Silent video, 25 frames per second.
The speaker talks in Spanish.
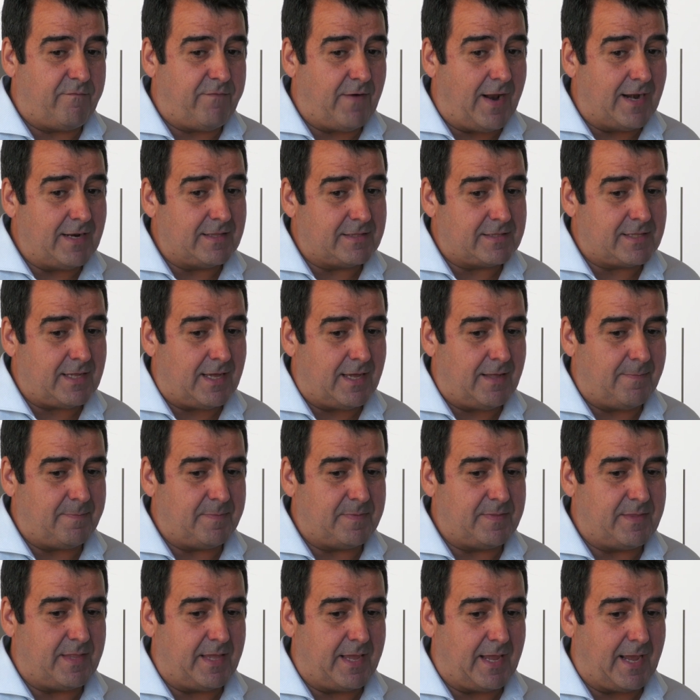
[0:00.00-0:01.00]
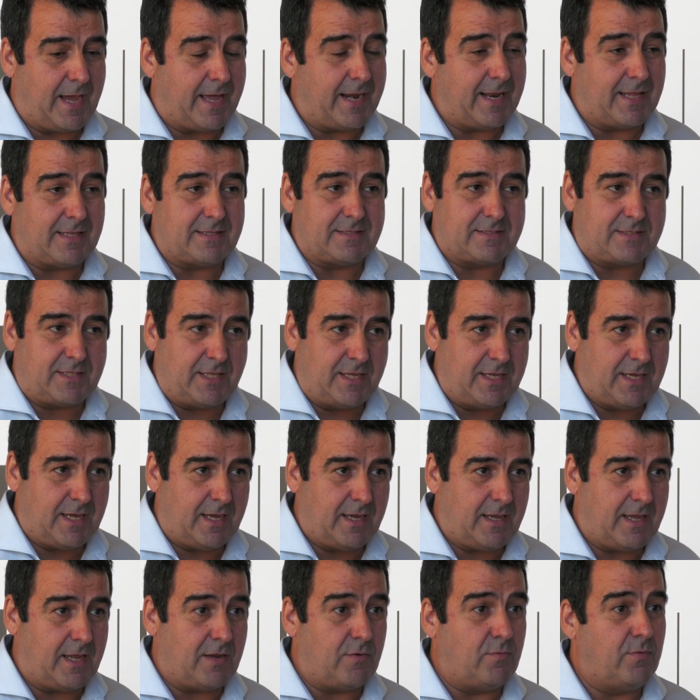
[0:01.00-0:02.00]
falta de
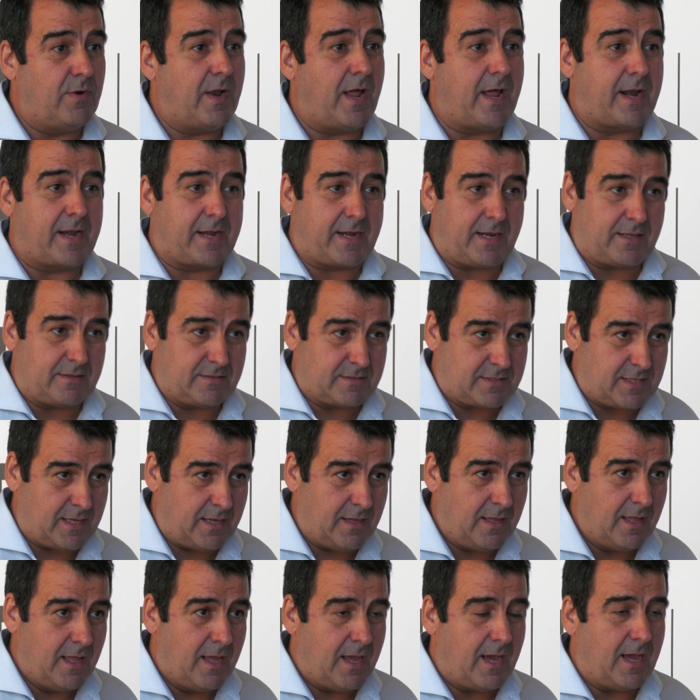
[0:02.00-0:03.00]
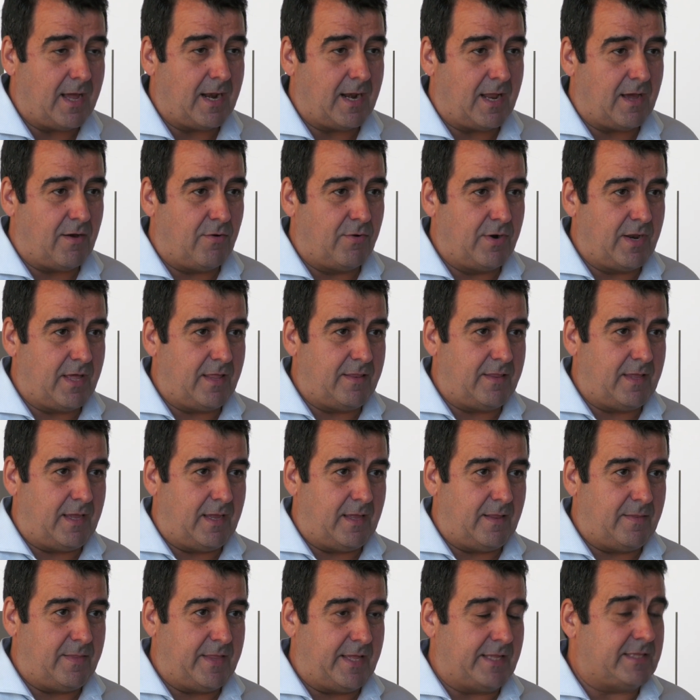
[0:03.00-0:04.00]
garantía en una renta a la hora
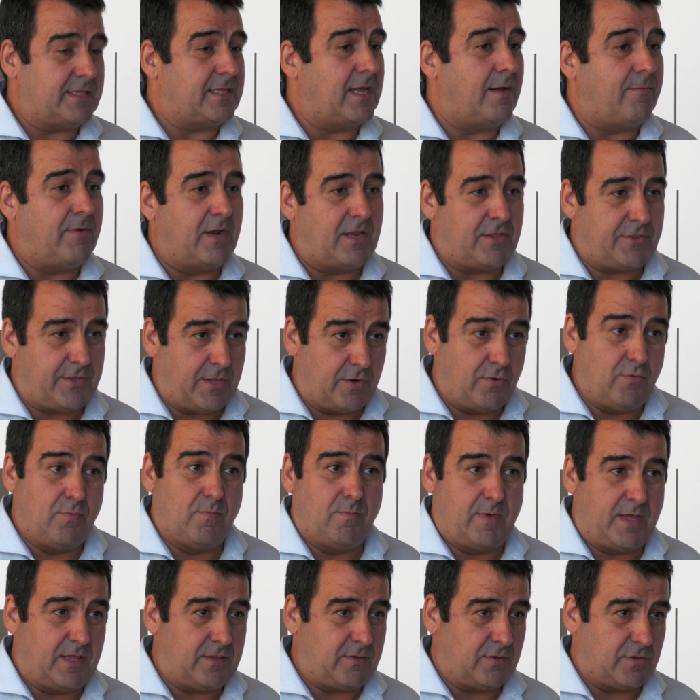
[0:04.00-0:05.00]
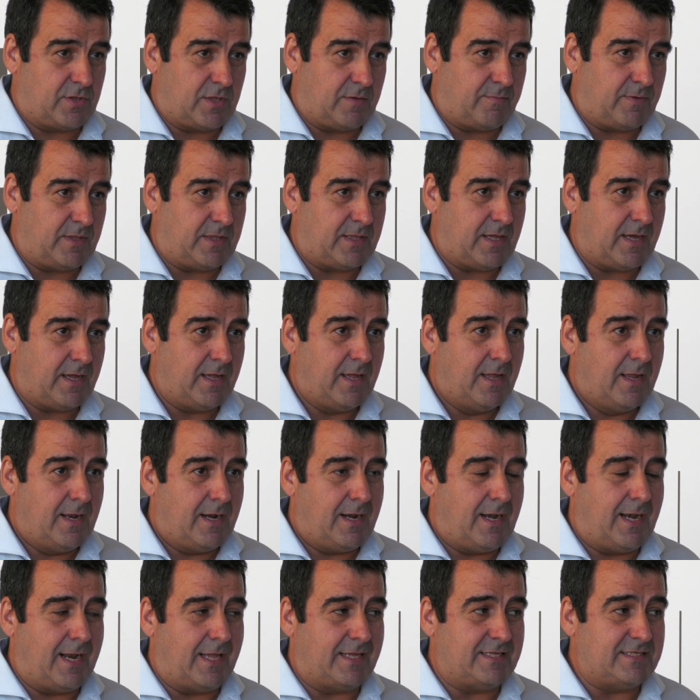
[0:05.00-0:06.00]
de, de, establecer un medio de vida,
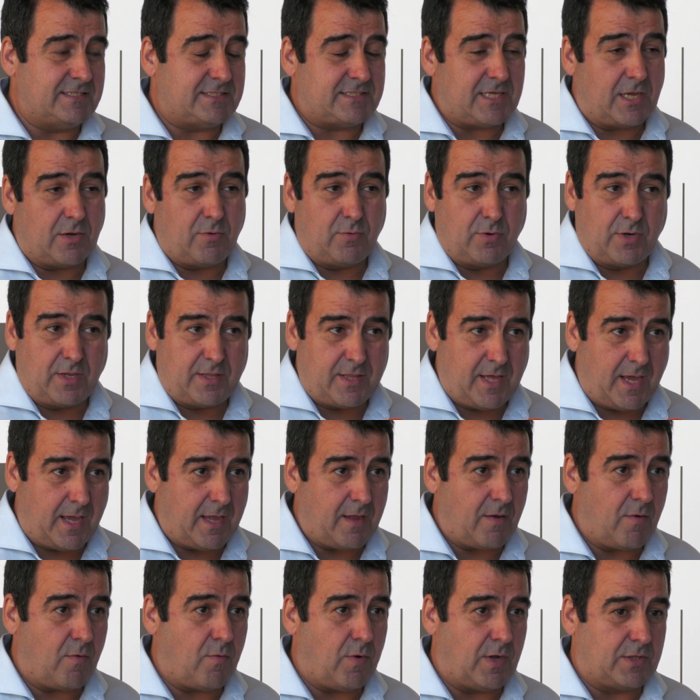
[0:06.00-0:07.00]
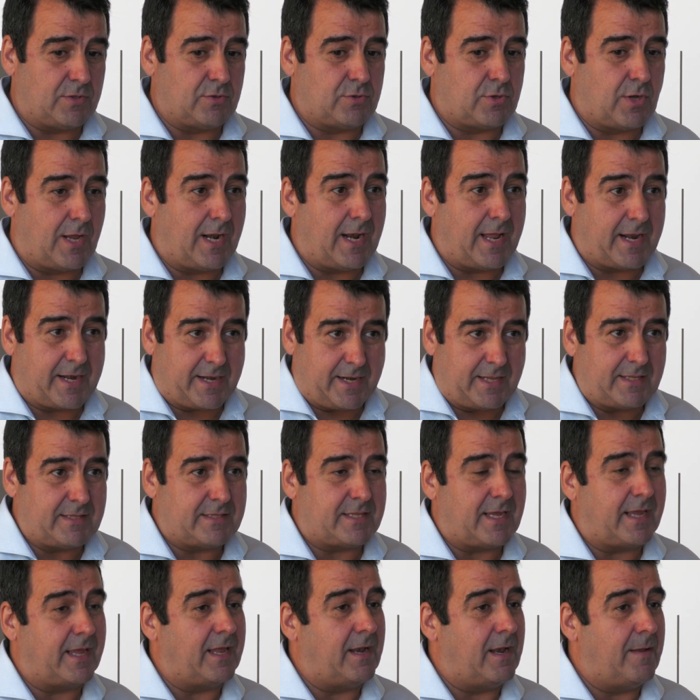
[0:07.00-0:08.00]
la inseguridad en cuanto a la
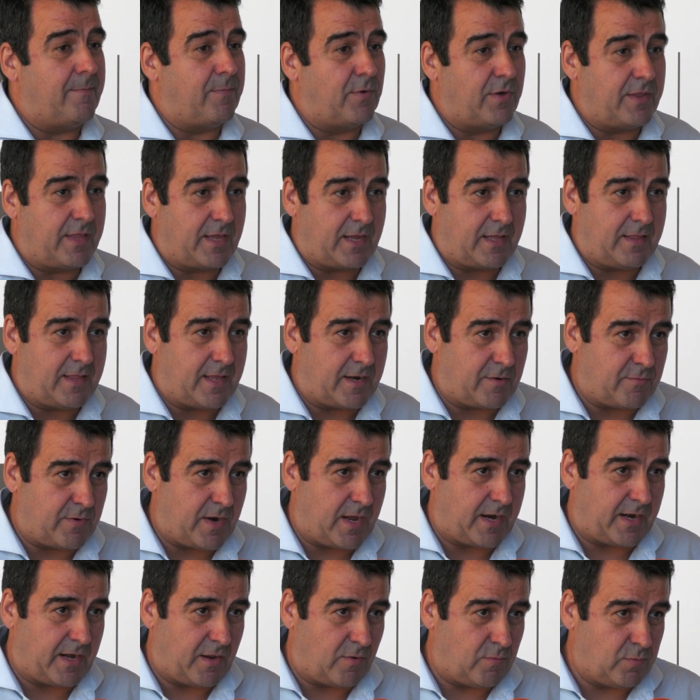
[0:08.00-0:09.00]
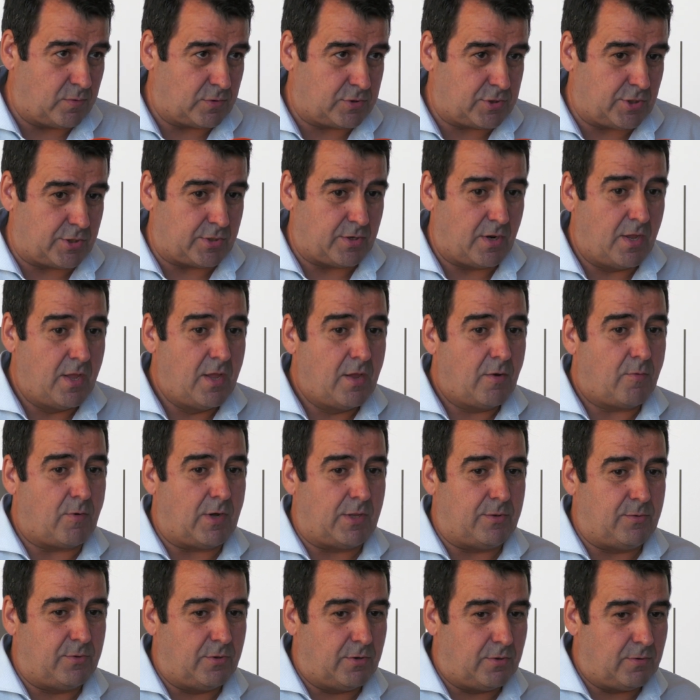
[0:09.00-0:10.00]
renta que le puede quedar a un agricultor
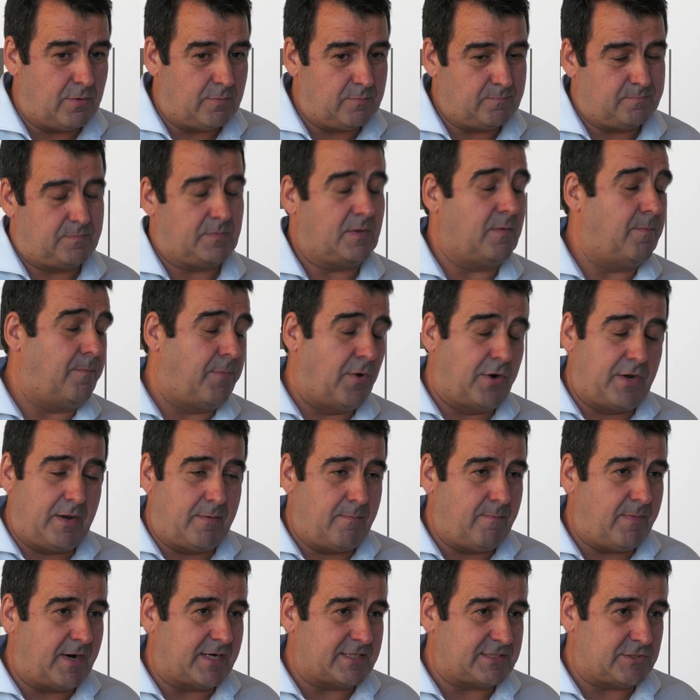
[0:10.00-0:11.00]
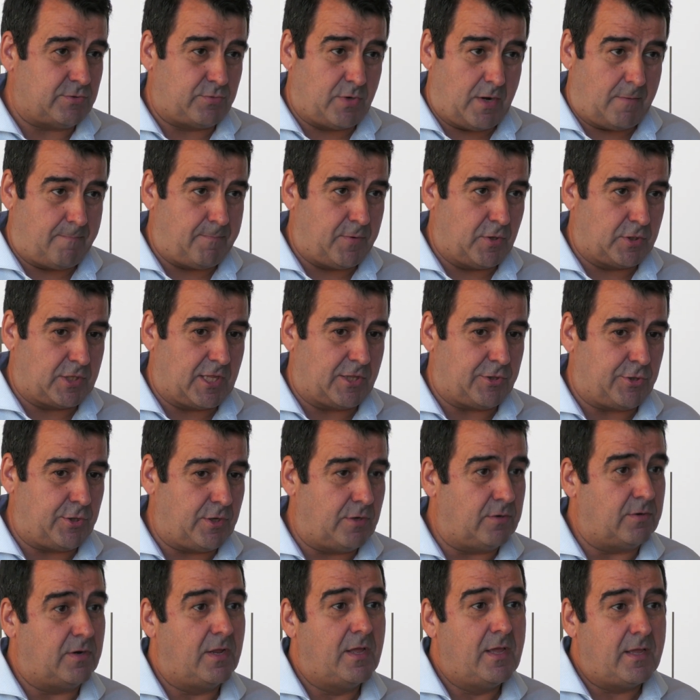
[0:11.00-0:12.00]
cuando pone en marcha una
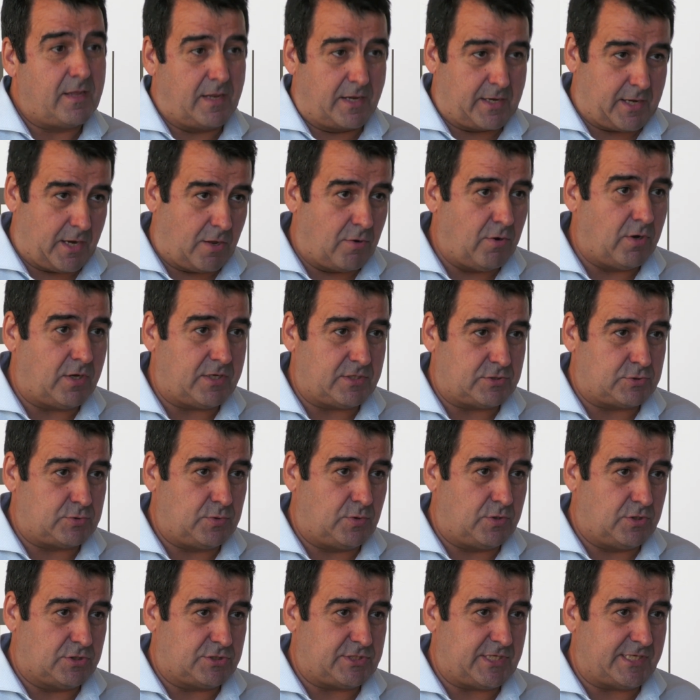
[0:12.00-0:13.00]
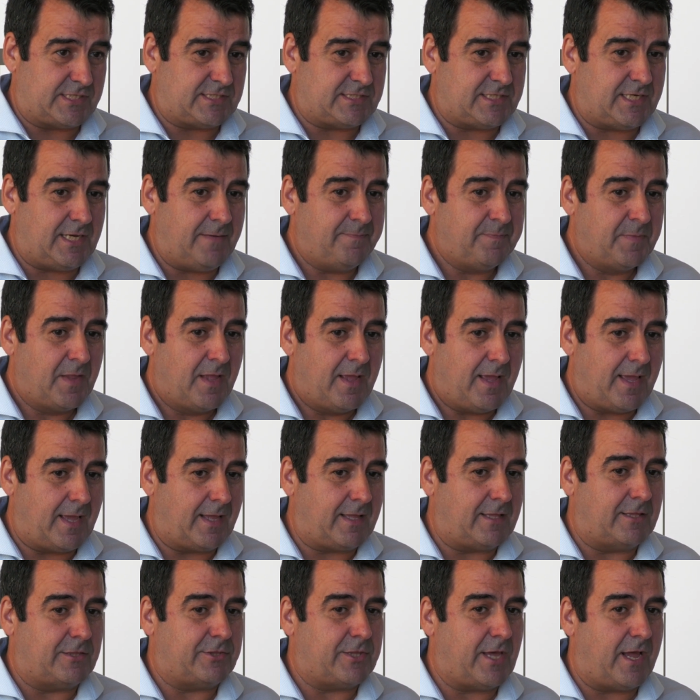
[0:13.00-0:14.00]
explotación y recoge su cosecha, es
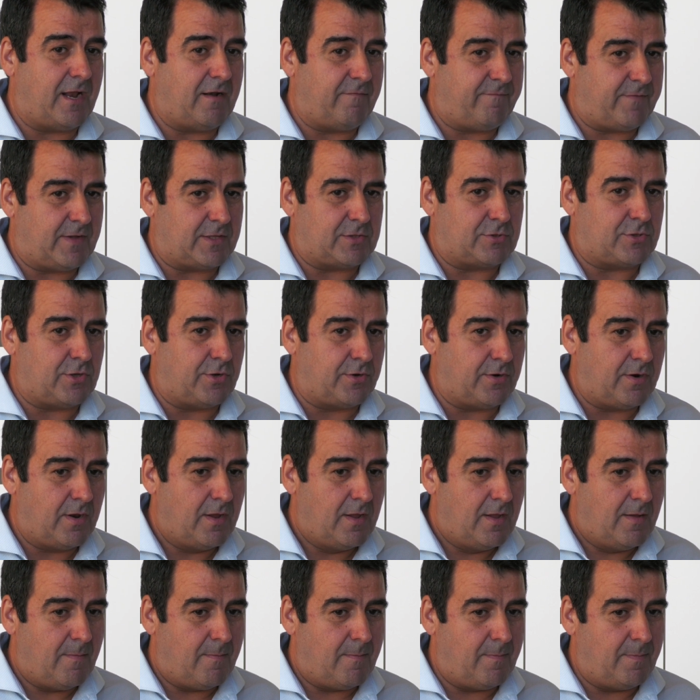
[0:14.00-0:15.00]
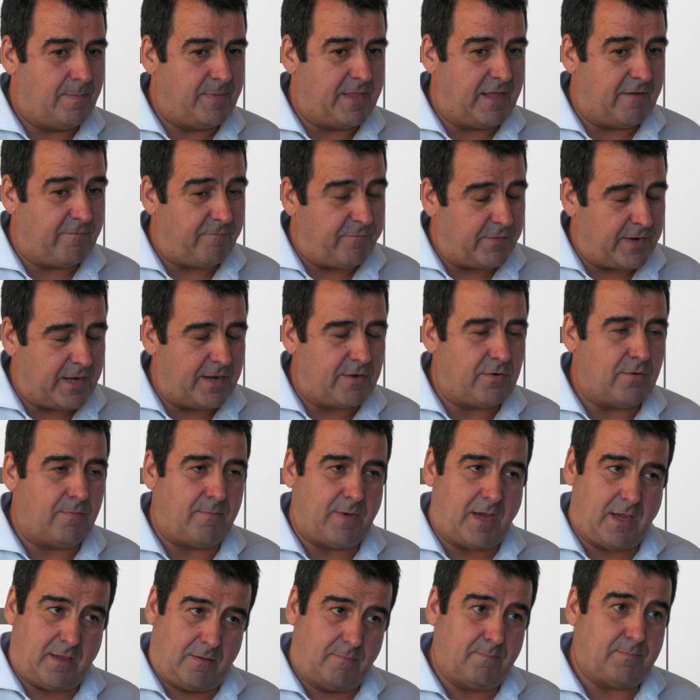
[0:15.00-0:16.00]
quizás el factor de freno
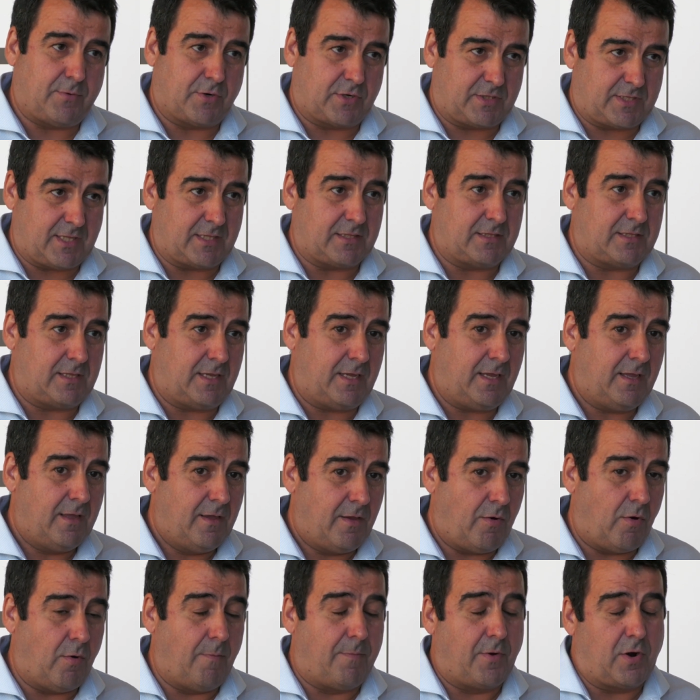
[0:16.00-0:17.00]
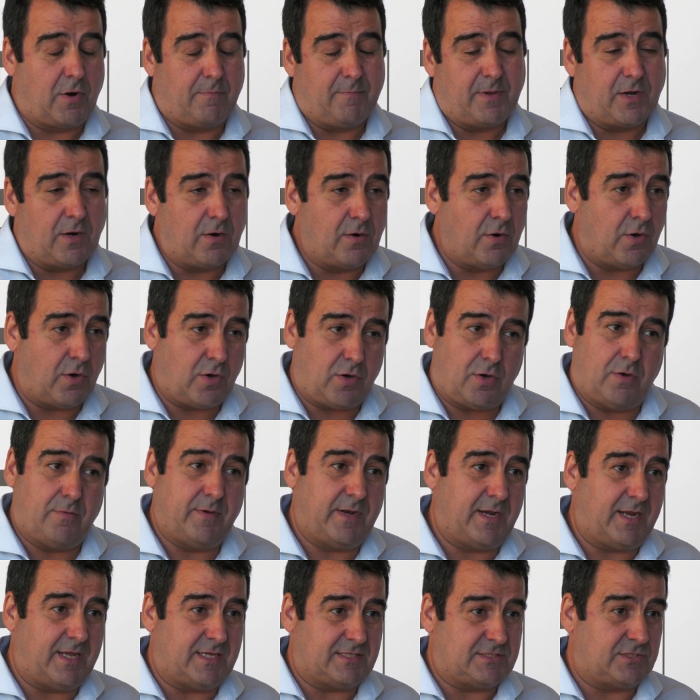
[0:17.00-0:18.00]
más importante, o por lo menos los
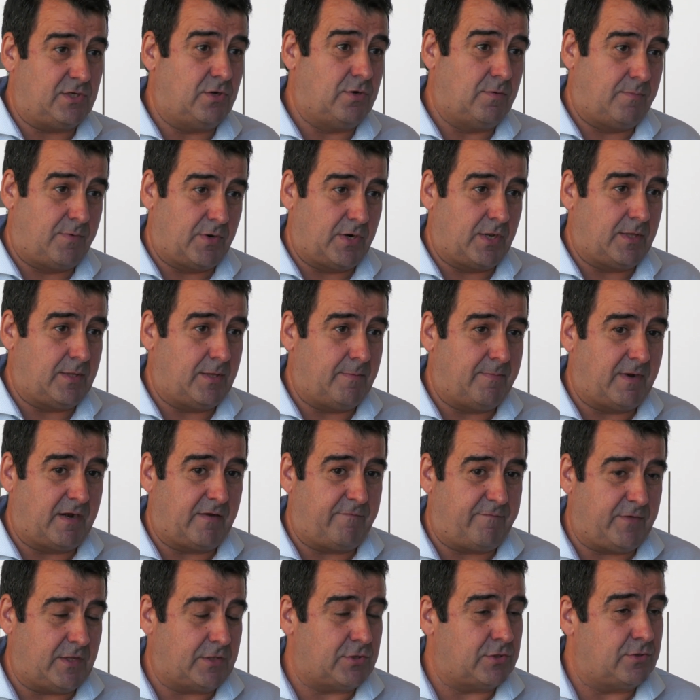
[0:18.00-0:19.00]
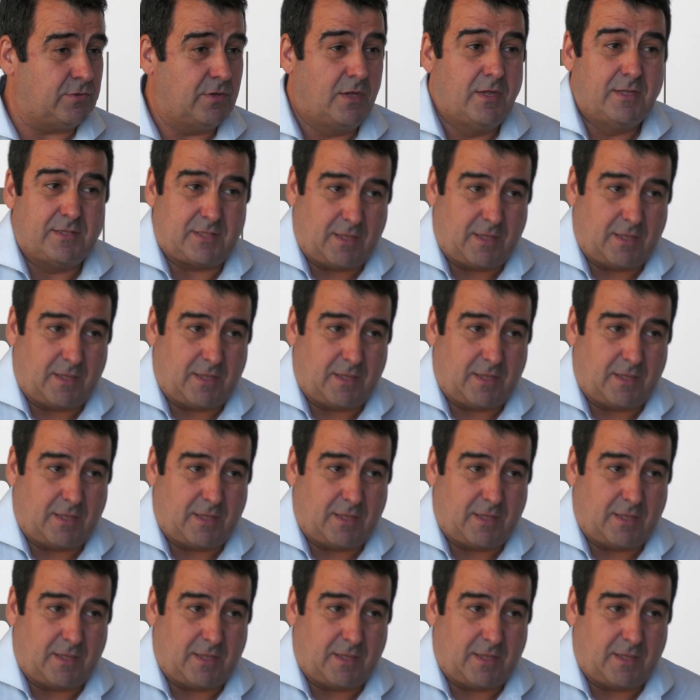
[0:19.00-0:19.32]
jóvenes así lo ponen de manifiesto.